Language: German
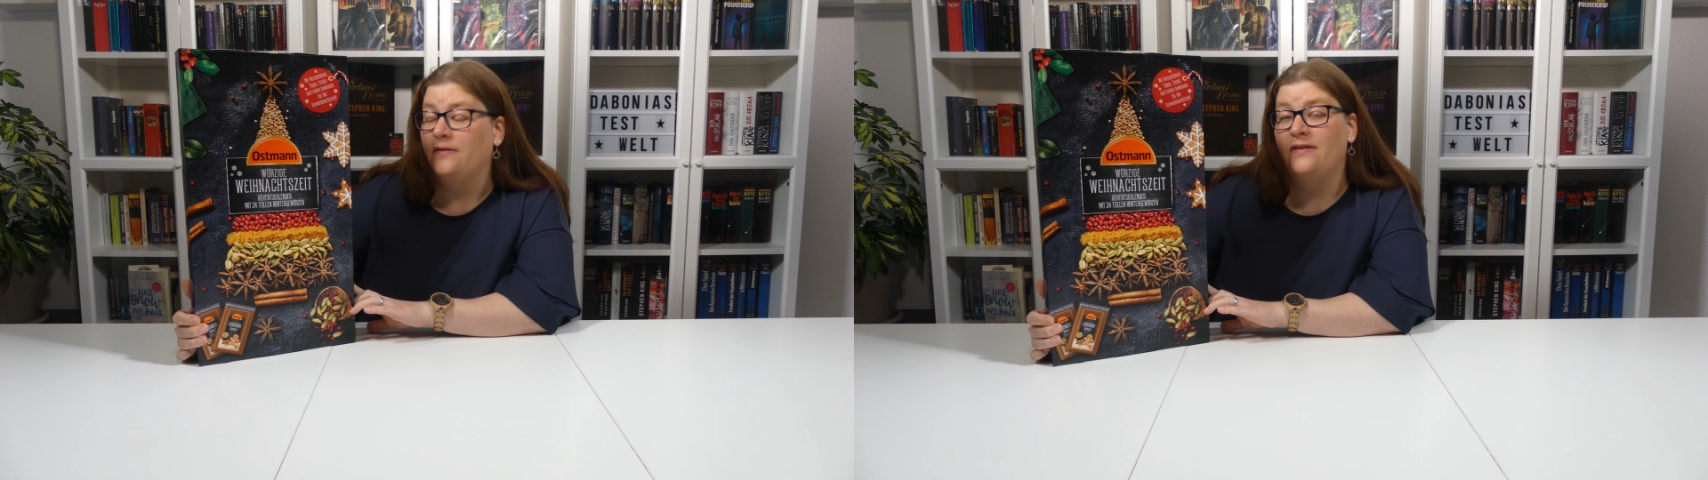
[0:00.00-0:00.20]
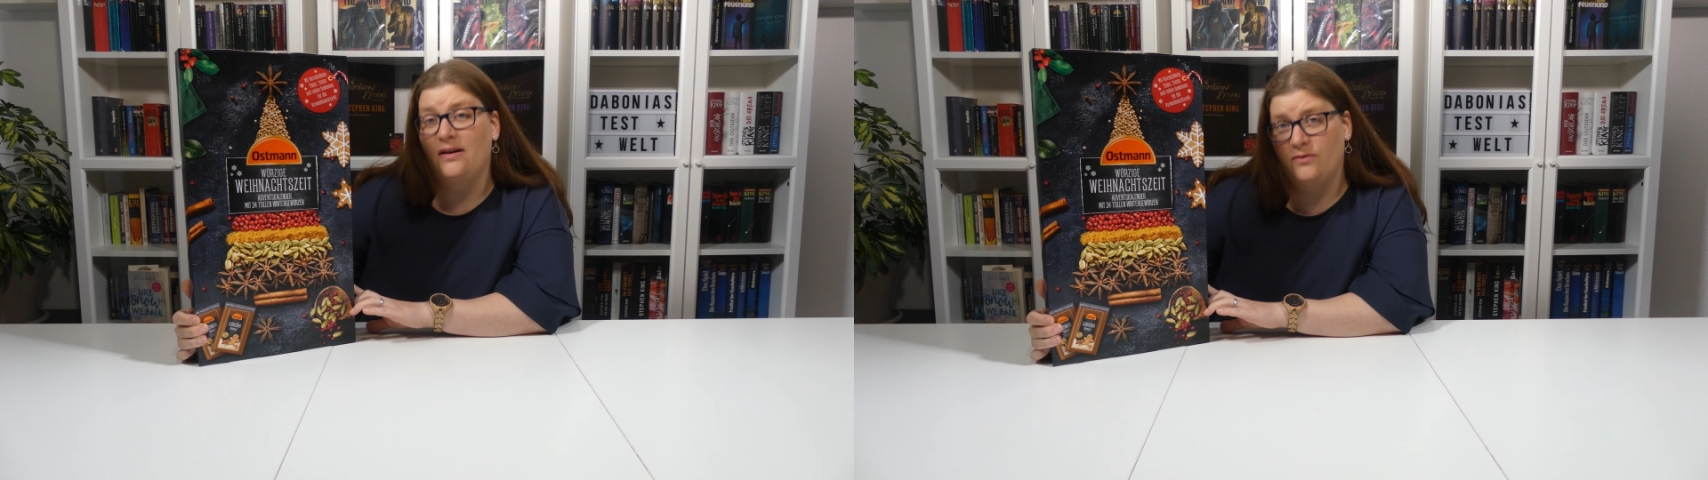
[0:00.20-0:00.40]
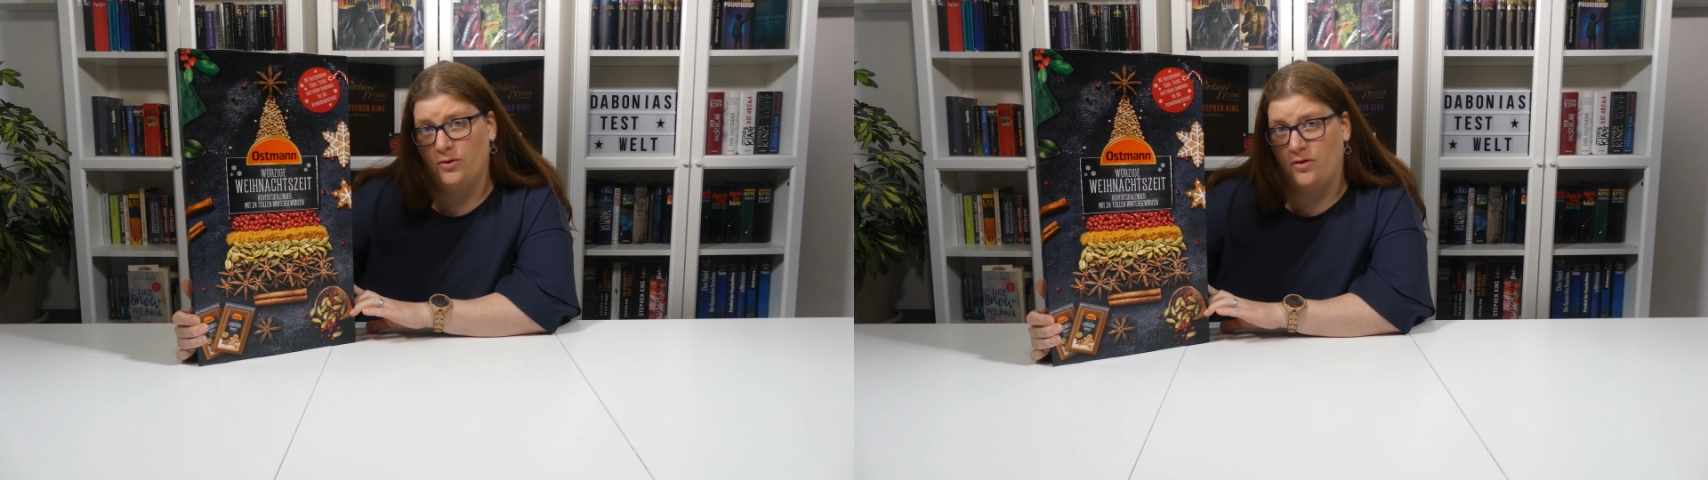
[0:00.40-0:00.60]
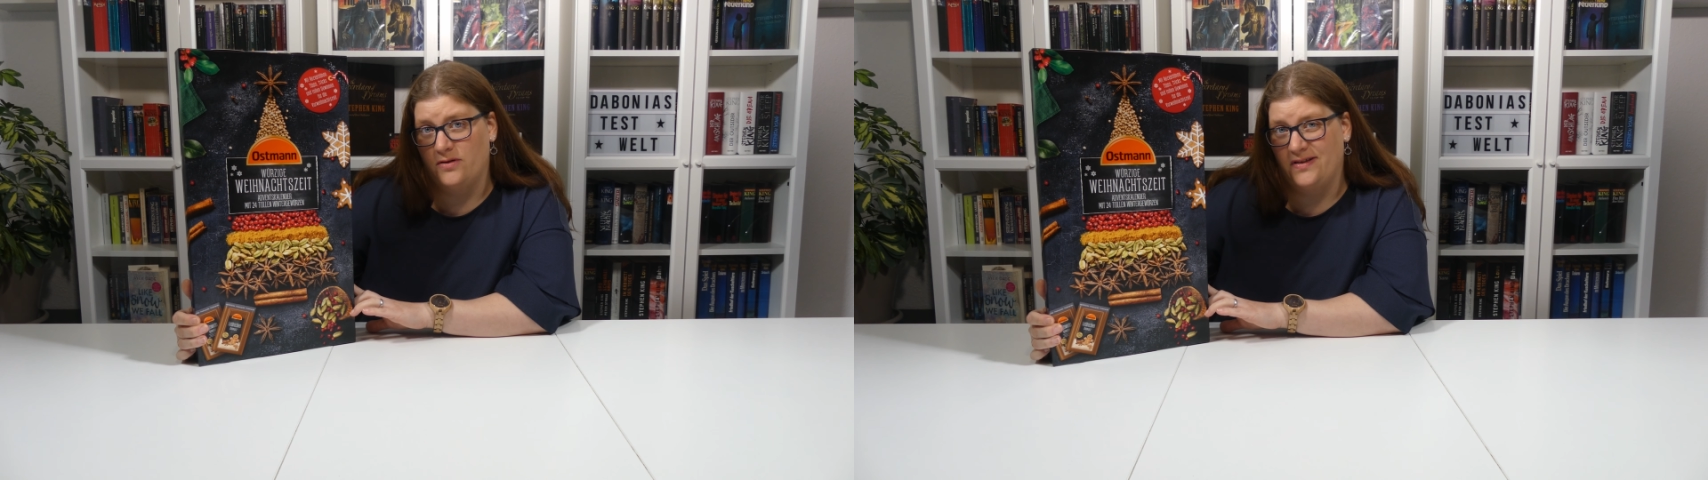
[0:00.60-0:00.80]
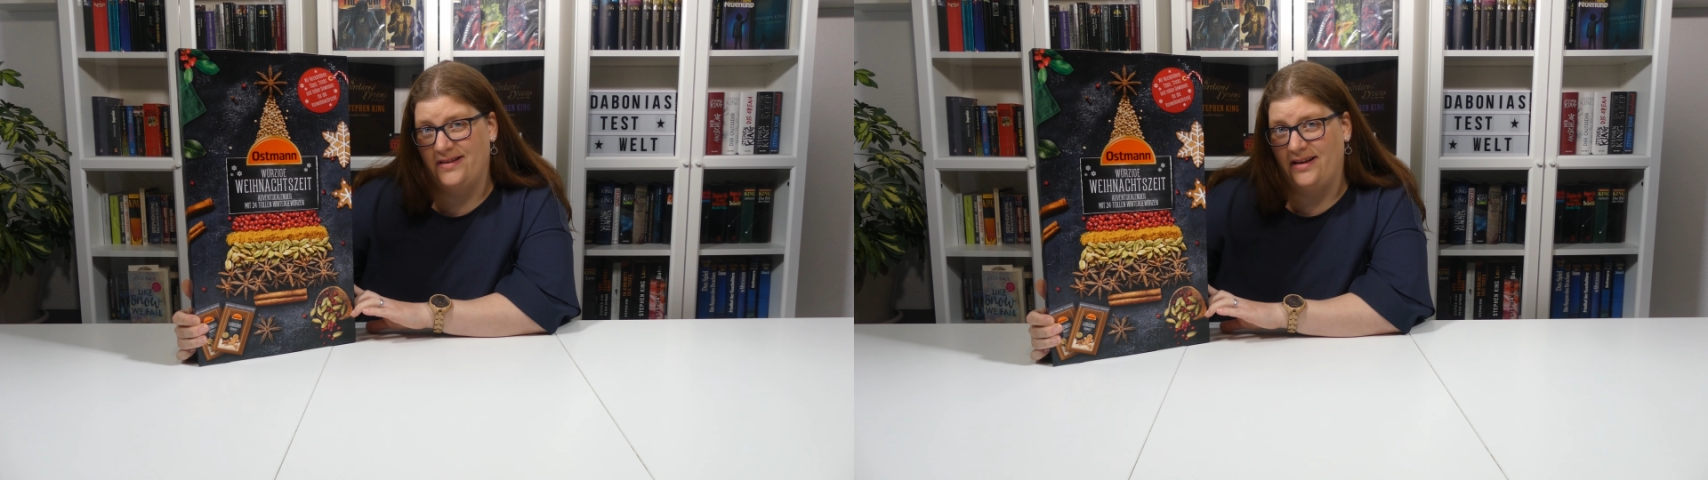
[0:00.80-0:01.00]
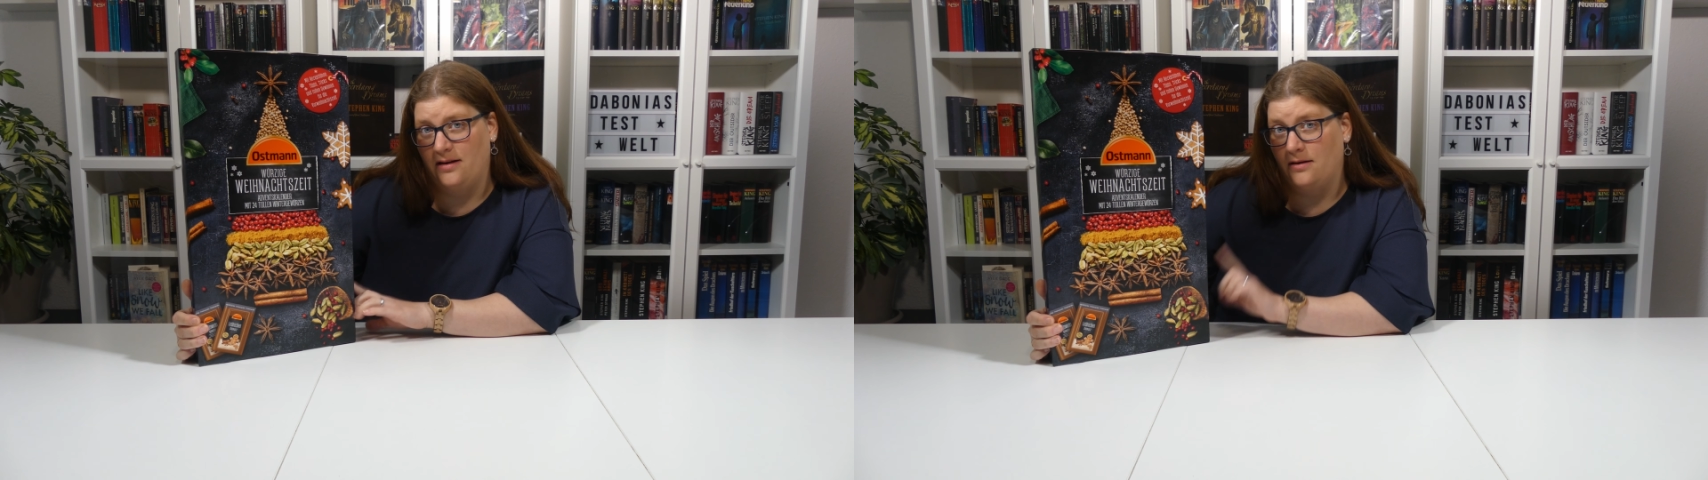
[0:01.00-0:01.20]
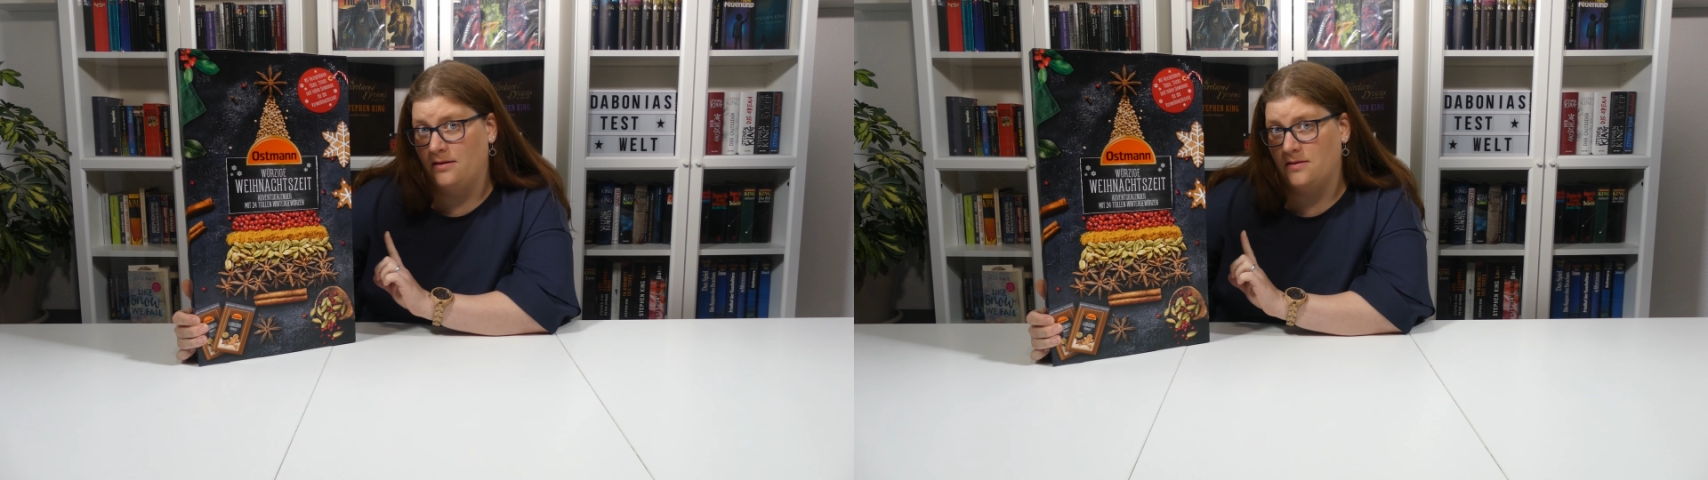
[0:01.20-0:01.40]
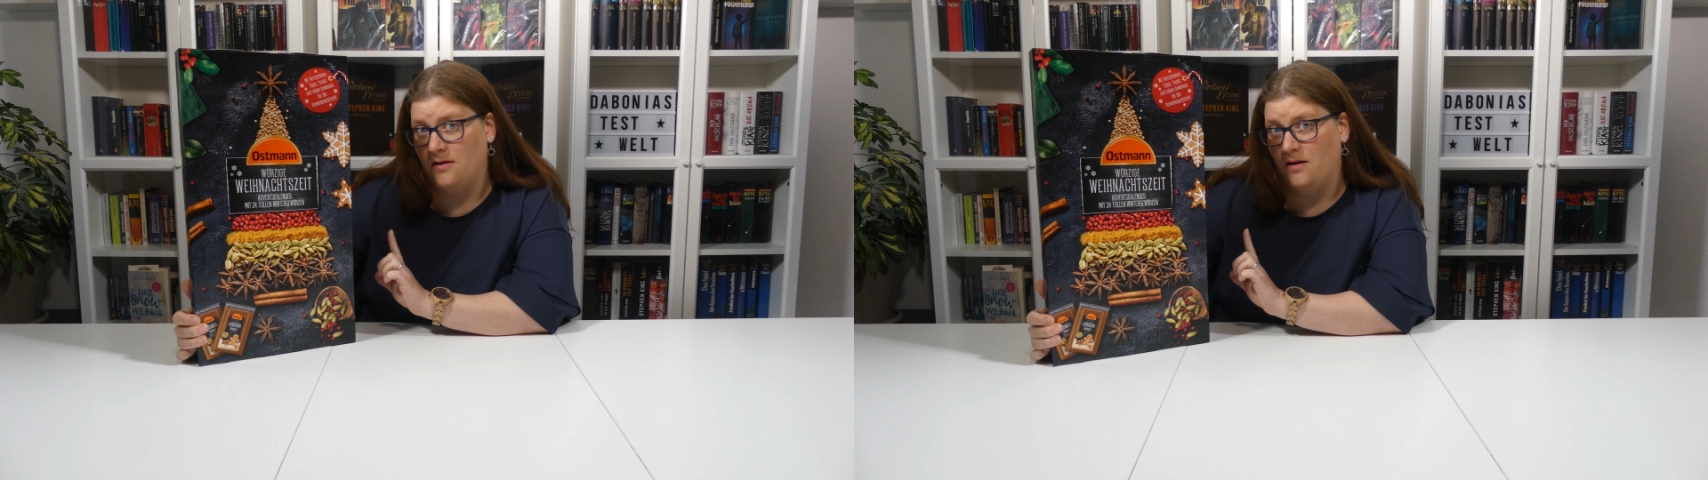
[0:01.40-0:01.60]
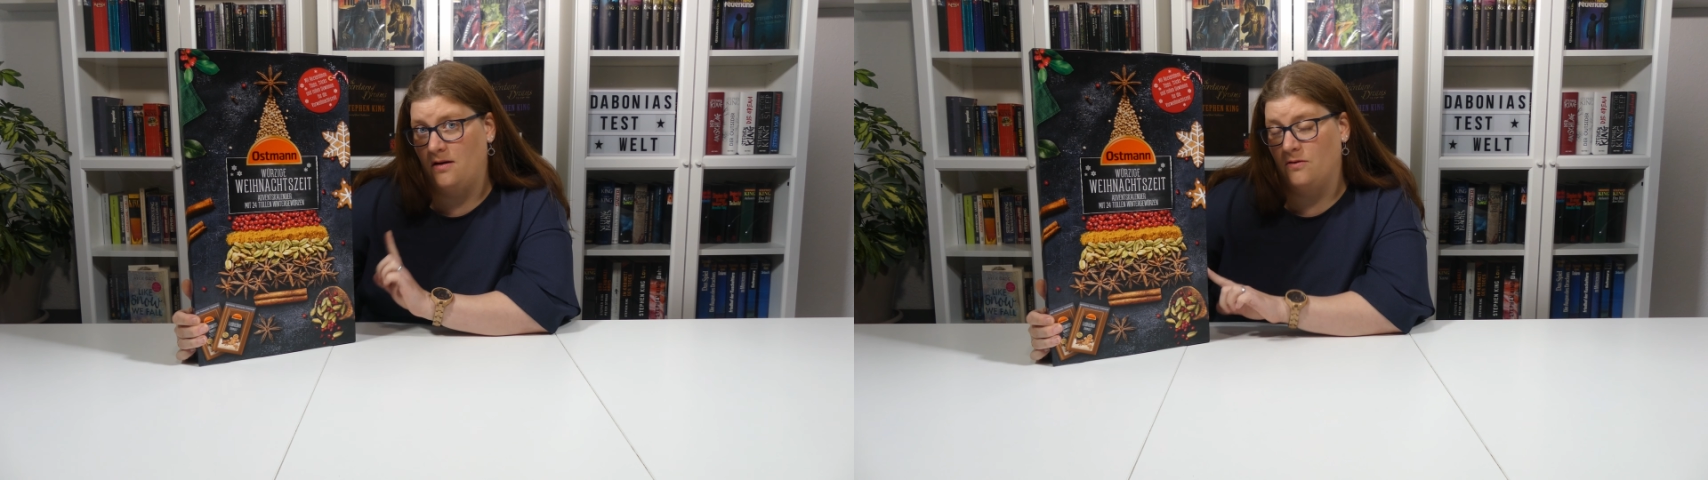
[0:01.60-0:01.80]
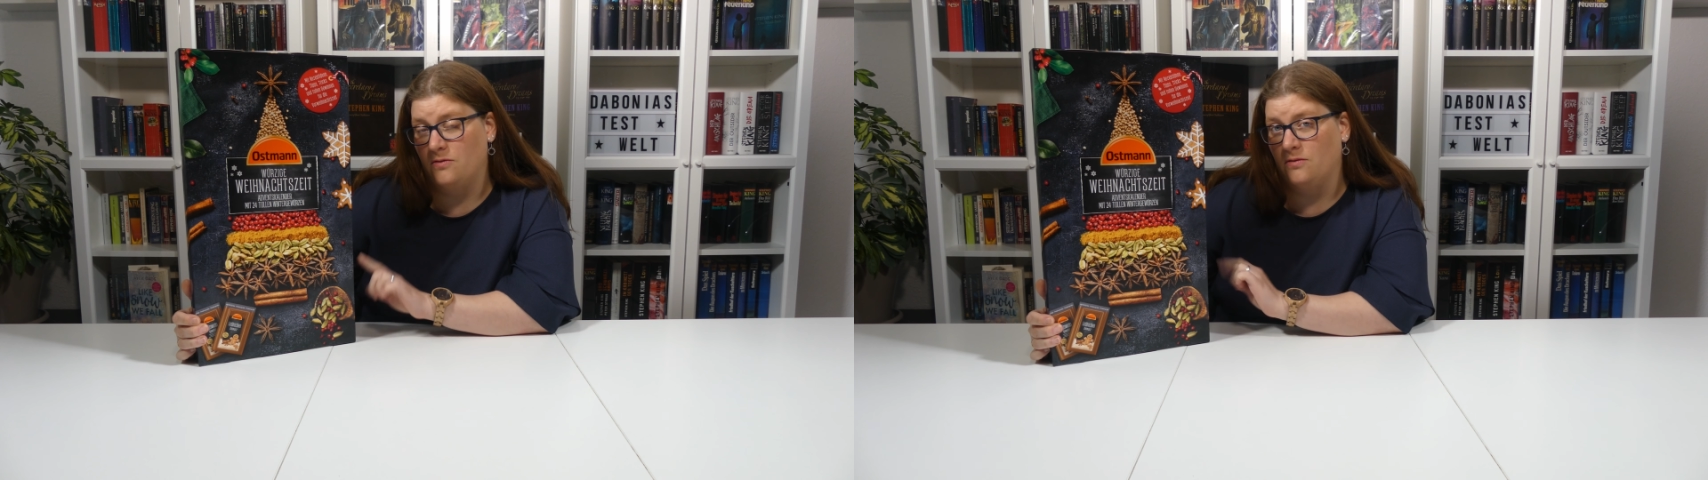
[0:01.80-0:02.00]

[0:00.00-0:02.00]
Dafür kostet der allerdings auch nur